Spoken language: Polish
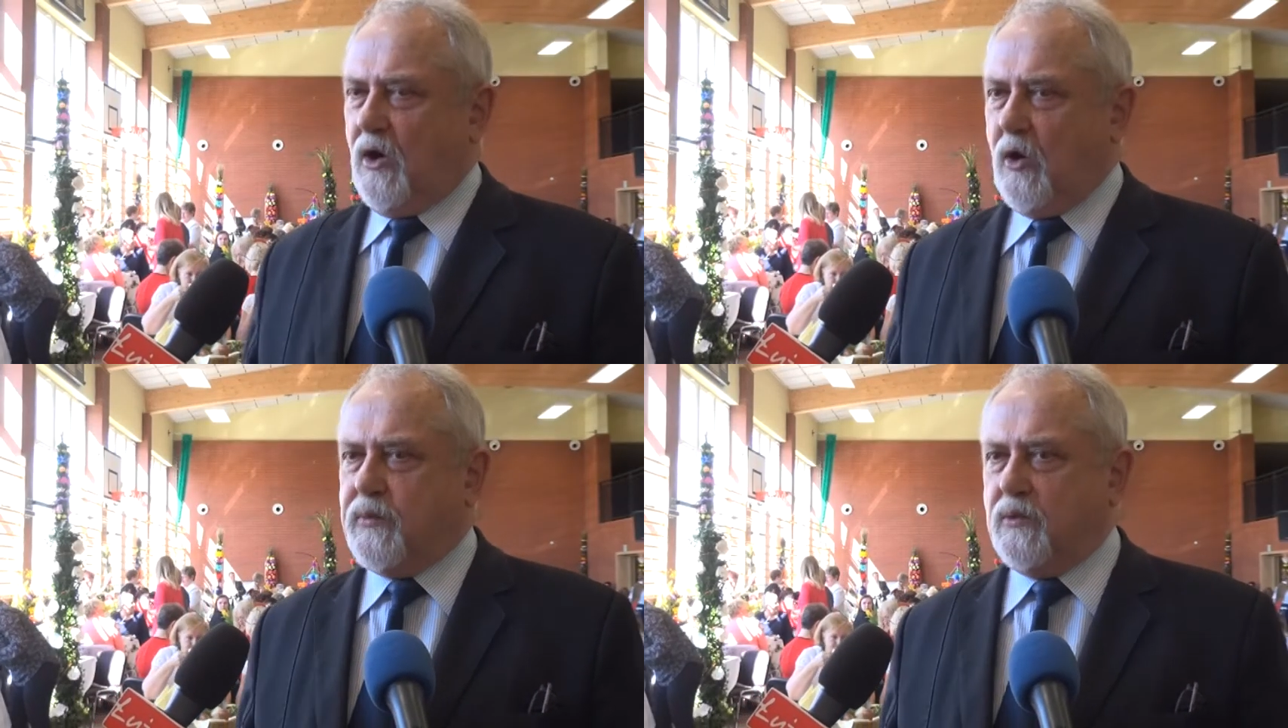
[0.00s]

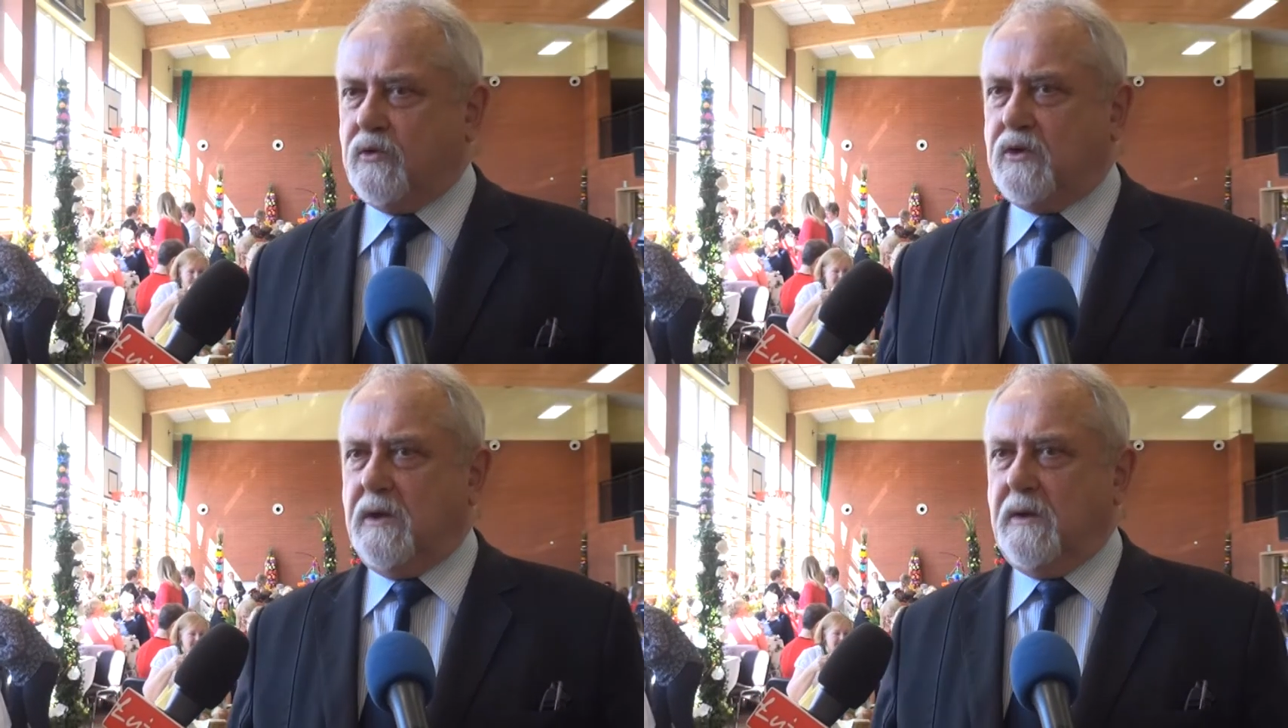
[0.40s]

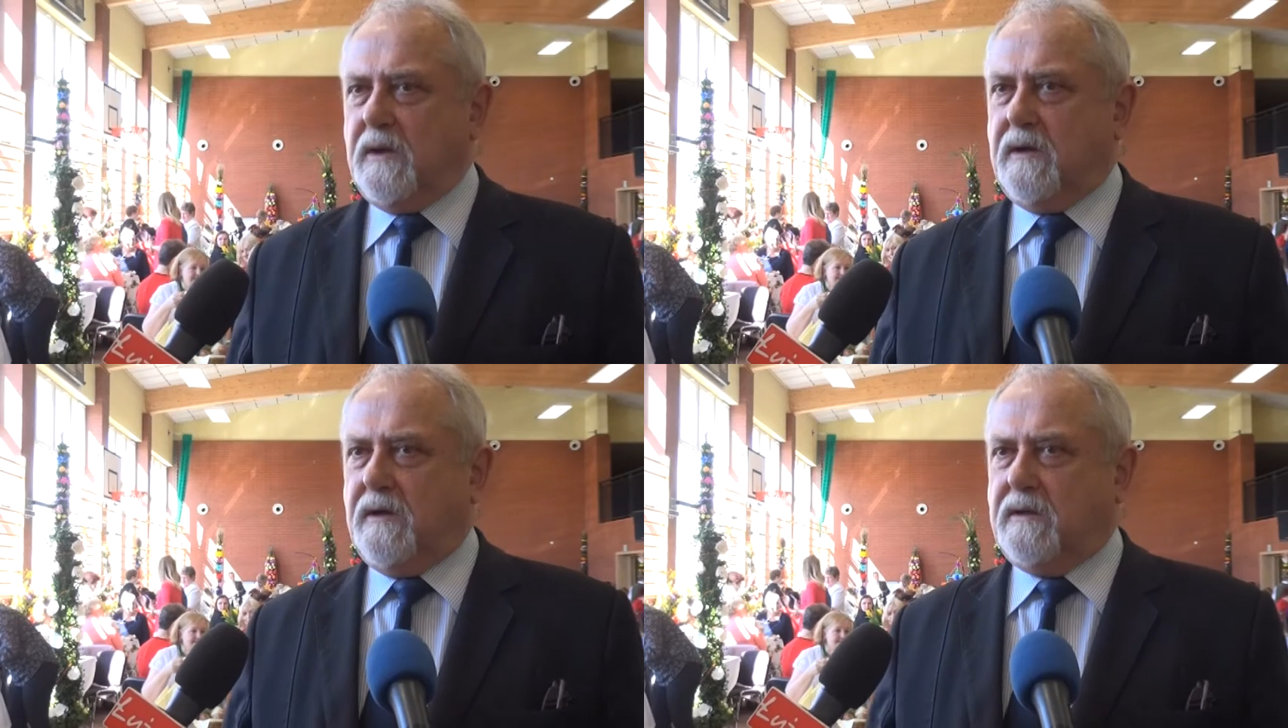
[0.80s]
oprócz
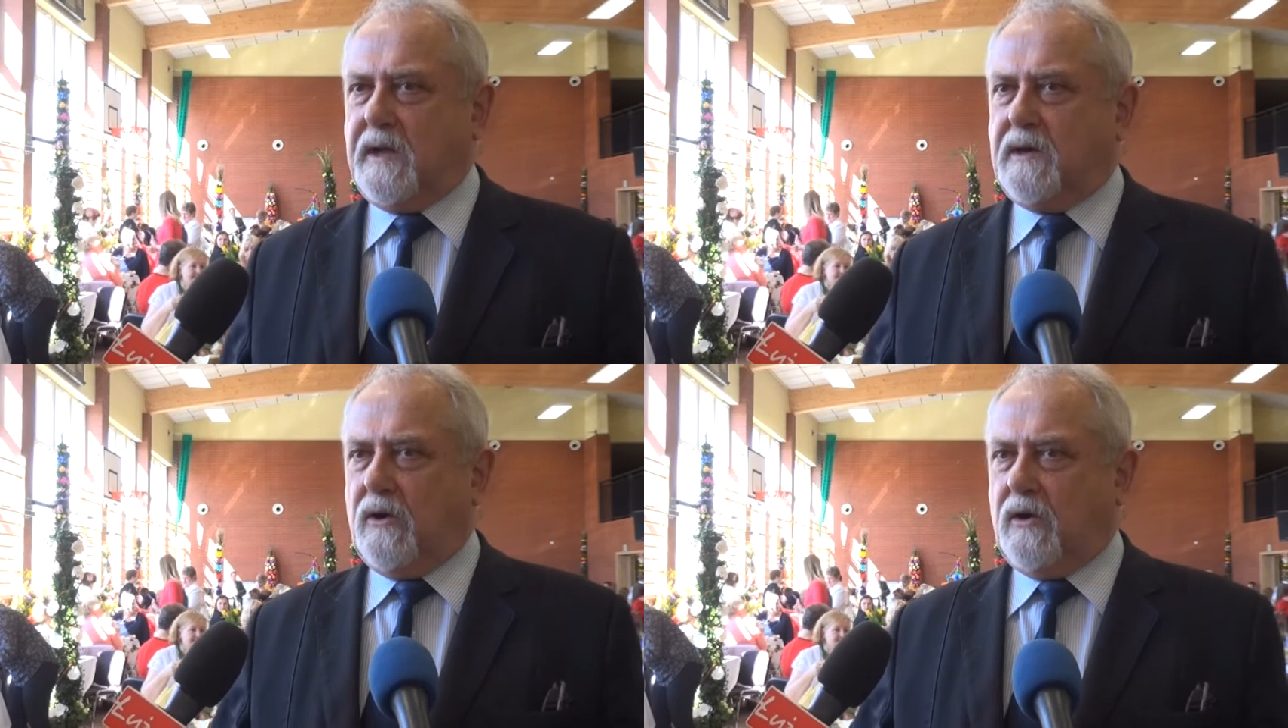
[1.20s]
y,
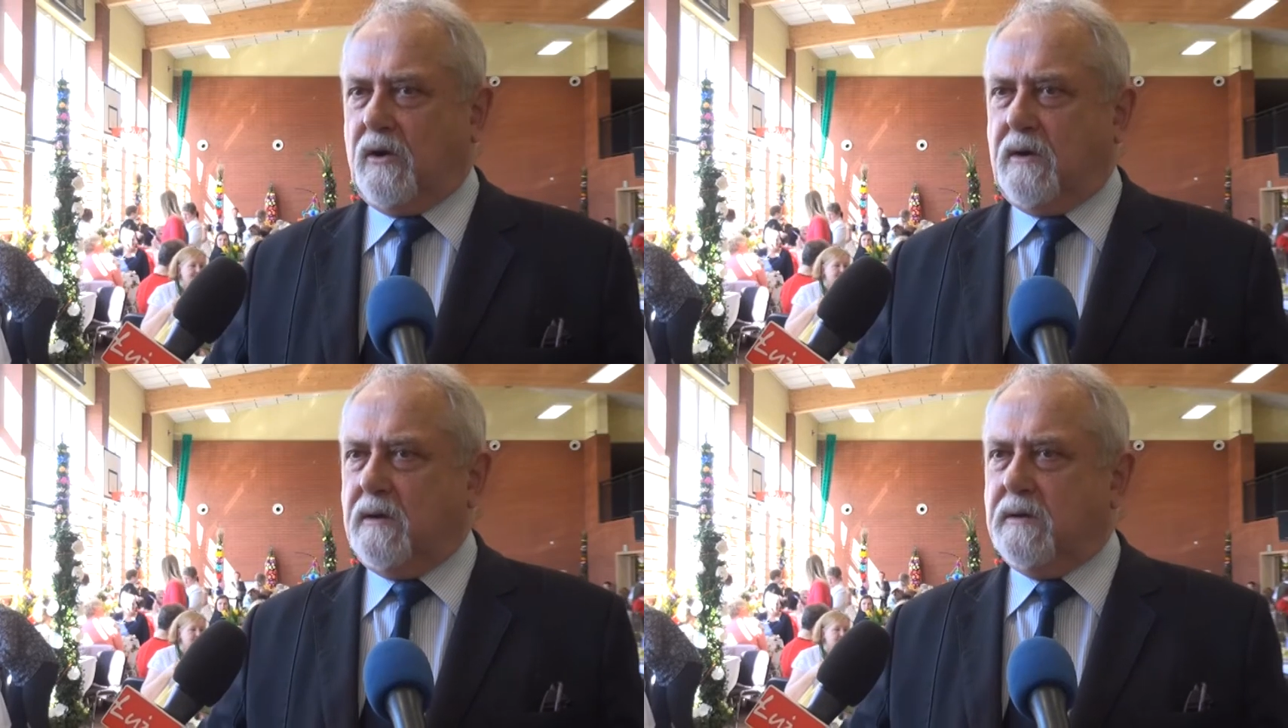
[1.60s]
tego
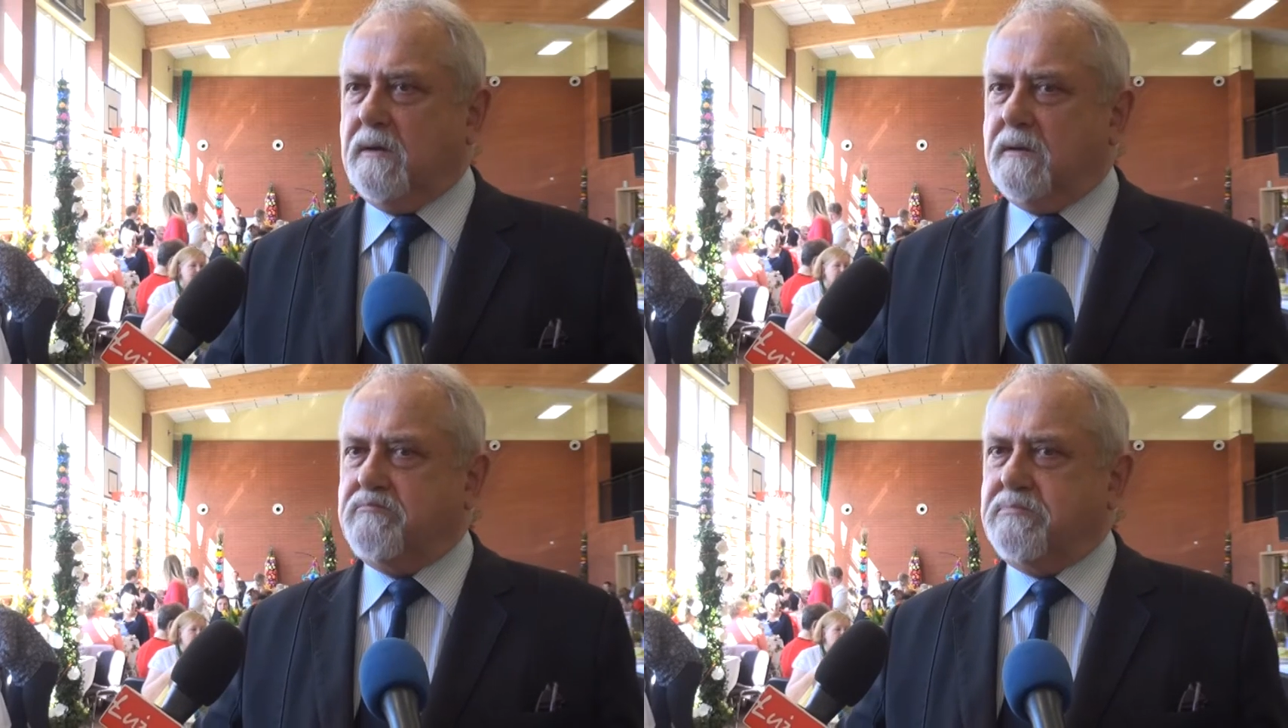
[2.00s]

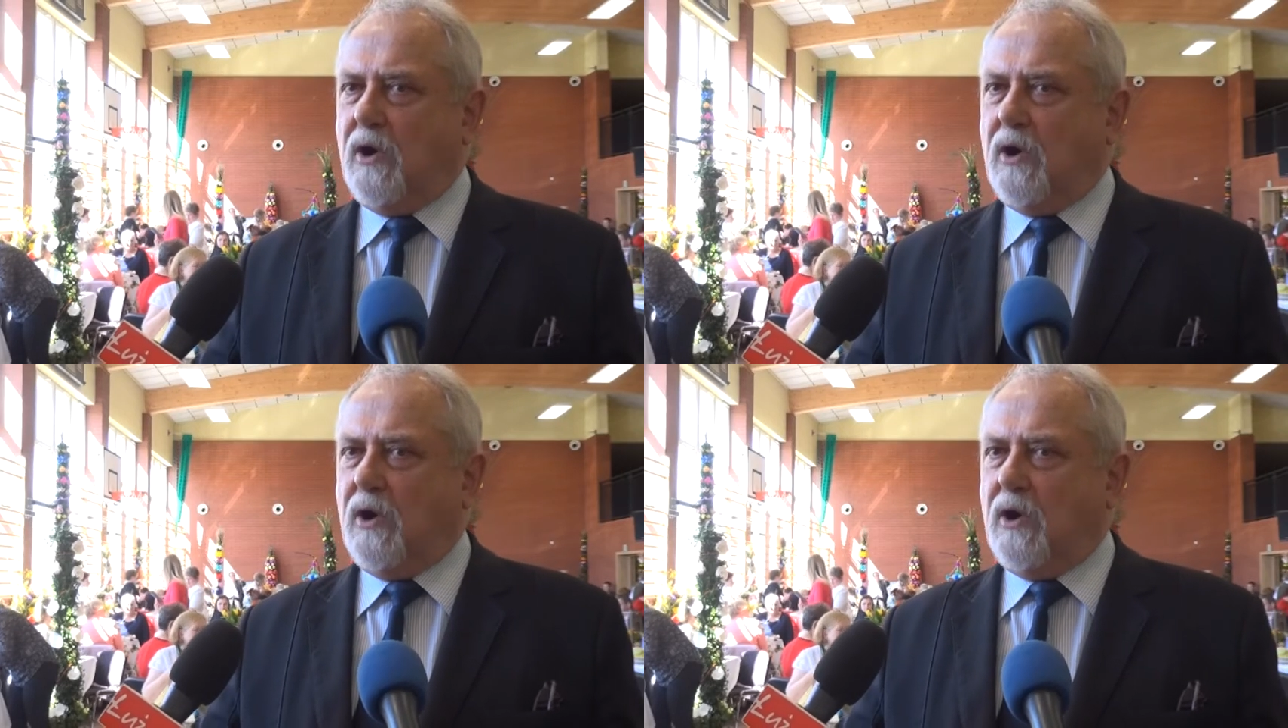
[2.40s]
y,